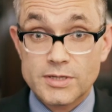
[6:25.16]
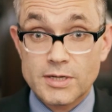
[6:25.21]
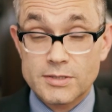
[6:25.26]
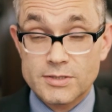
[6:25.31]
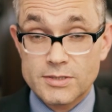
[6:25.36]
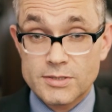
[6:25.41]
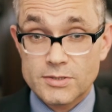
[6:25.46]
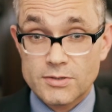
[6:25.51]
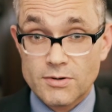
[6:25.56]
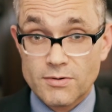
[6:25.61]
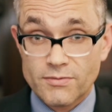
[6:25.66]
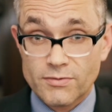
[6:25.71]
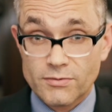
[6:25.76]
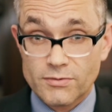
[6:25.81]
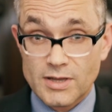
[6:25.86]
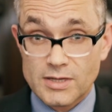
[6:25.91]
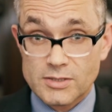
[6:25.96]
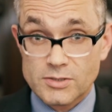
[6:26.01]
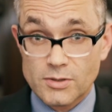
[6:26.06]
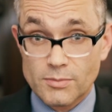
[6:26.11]
z Helsińską
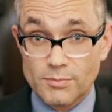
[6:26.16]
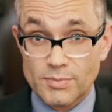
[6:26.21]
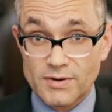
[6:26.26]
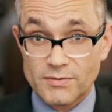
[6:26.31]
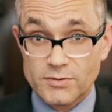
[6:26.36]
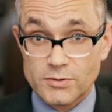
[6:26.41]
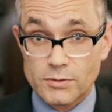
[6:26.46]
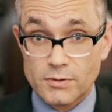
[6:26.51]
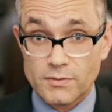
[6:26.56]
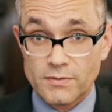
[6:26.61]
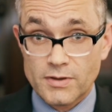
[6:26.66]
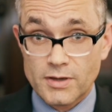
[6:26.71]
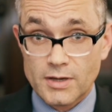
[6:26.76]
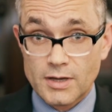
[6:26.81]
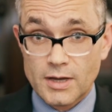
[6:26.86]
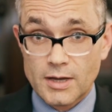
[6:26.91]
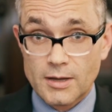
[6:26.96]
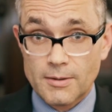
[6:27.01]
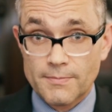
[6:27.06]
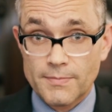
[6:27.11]
Fundacją Praw
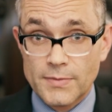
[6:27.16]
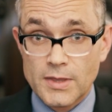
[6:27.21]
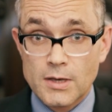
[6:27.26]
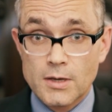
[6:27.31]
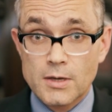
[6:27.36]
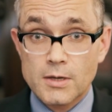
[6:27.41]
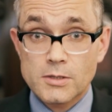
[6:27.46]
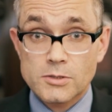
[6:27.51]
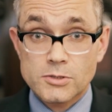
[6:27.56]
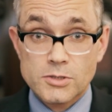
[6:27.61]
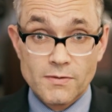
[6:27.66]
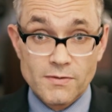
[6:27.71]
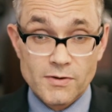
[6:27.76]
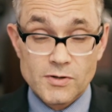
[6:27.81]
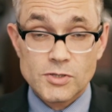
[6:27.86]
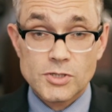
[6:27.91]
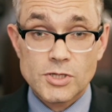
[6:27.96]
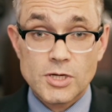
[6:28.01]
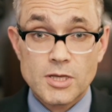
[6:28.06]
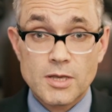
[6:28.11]
Człowieka,
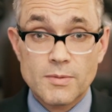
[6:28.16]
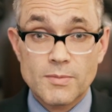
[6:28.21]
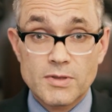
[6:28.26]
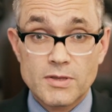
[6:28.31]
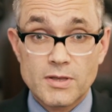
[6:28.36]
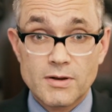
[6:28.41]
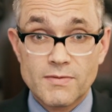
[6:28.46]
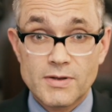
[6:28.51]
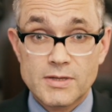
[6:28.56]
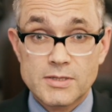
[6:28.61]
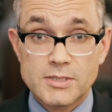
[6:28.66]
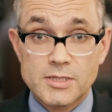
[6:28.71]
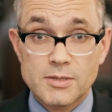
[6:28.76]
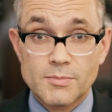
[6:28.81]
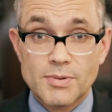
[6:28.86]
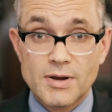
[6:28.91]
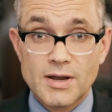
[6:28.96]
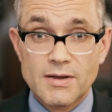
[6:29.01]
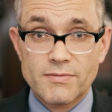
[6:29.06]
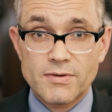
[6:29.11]
Stowarzyszeniem Interwencji
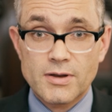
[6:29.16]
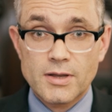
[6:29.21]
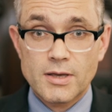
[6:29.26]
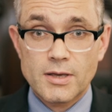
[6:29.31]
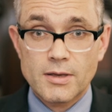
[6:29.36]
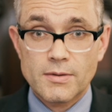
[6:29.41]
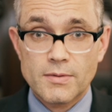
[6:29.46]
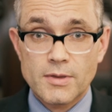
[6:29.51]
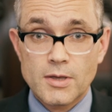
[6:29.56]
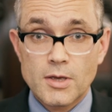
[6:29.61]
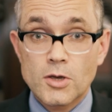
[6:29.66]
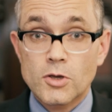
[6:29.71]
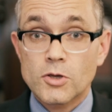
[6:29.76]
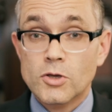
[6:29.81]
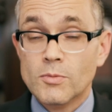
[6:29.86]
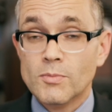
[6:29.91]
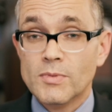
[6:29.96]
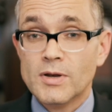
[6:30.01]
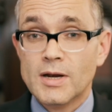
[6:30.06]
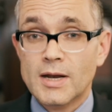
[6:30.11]
Prawnej,
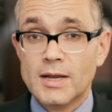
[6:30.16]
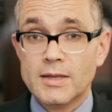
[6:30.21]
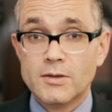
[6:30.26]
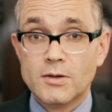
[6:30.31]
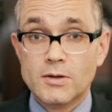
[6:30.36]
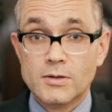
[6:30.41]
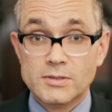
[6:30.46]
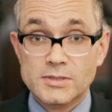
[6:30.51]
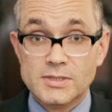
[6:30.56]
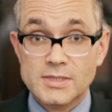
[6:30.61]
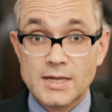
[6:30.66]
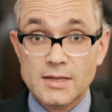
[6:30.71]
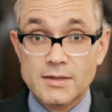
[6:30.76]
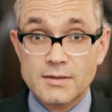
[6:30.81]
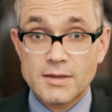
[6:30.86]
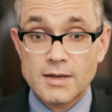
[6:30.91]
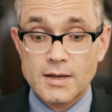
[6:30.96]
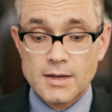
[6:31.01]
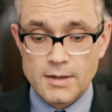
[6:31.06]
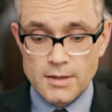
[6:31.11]
Human Rights
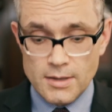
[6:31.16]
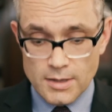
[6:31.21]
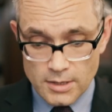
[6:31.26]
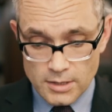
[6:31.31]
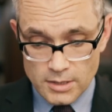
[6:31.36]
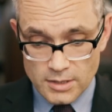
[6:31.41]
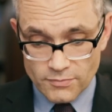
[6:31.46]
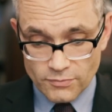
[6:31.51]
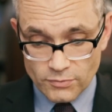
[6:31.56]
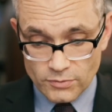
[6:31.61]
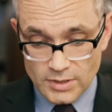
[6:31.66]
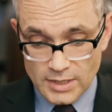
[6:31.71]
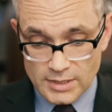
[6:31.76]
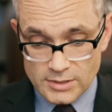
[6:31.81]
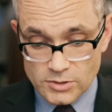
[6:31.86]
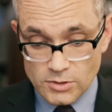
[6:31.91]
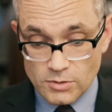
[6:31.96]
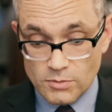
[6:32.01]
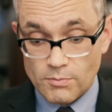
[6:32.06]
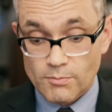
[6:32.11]
Constanta i
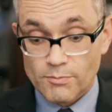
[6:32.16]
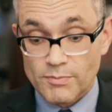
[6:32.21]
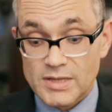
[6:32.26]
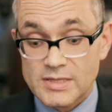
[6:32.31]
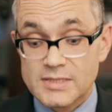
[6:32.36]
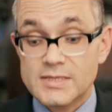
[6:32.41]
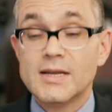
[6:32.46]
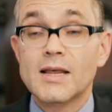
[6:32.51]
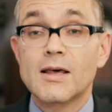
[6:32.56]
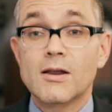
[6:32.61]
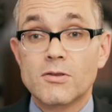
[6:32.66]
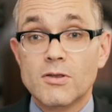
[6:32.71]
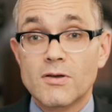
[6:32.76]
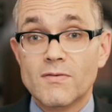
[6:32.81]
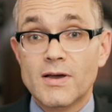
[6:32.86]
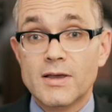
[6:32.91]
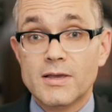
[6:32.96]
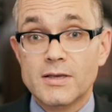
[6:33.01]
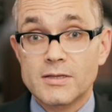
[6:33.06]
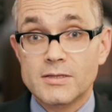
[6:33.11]
Fundacją
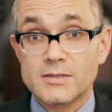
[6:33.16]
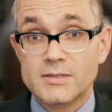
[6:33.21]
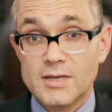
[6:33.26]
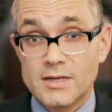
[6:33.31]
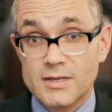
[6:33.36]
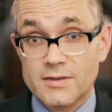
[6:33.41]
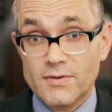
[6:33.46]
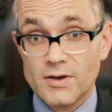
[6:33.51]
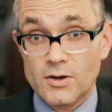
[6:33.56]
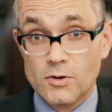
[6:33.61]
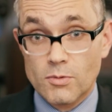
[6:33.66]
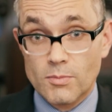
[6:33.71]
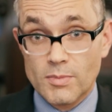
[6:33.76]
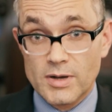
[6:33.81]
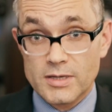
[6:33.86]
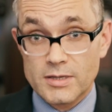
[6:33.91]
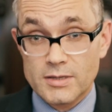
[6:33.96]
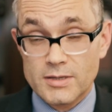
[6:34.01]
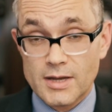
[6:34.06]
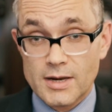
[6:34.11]
Międzynarodowa Inicjatywa
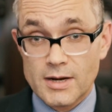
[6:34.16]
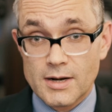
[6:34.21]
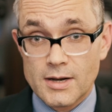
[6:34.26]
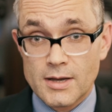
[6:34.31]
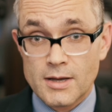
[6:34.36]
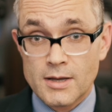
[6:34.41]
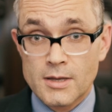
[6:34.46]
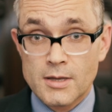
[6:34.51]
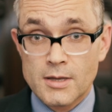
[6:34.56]
Humanitarna.